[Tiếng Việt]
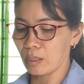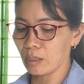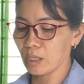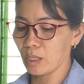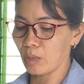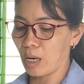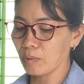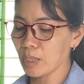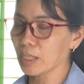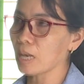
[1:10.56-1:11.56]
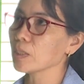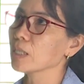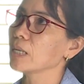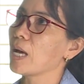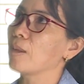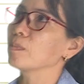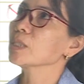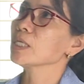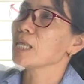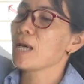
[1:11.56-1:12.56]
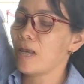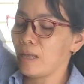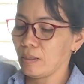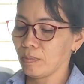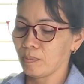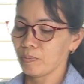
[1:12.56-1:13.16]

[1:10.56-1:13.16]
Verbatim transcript: bộ tỉnh là trên 65.000 đảng viên.